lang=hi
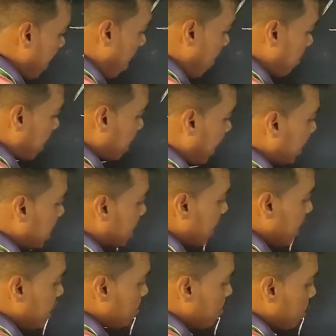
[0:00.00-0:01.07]
अब घटा देते
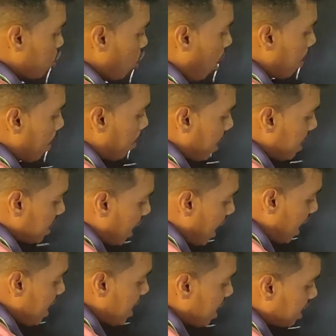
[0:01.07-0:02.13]
हैं इसमें छः में पाँच गया
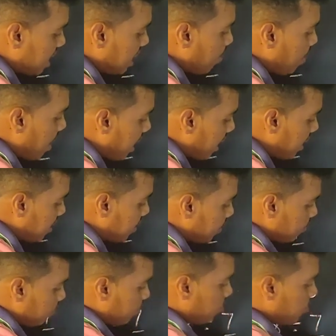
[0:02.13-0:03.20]
एक तीन में एक
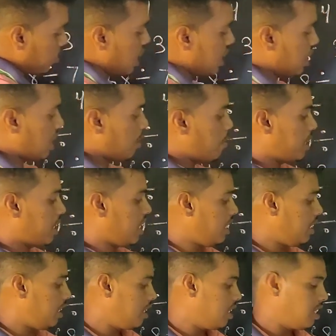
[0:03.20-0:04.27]
ती, तीन में तीन
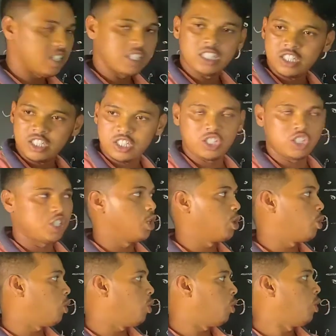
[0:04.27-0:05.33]

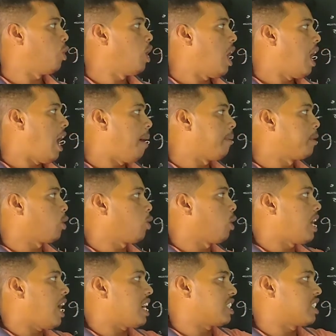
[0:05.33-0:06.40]
जीरो अब देखो
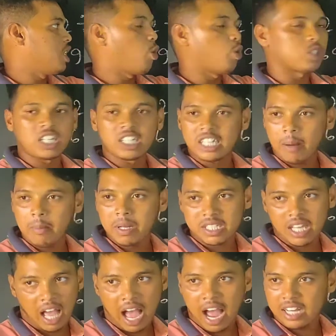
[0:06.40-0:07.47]
लास्ट ये को संख्या
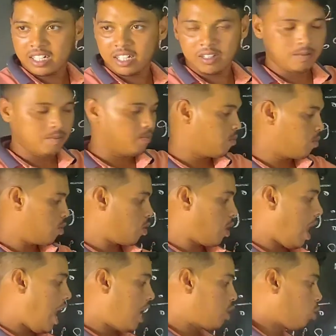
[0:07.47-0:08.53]
बचा आठ
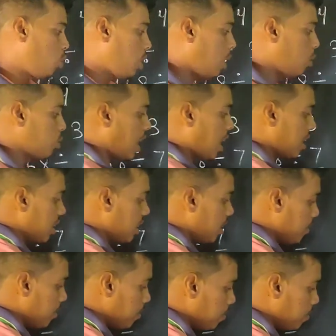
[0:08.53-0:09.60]
आठ को यहाँ उतार दिए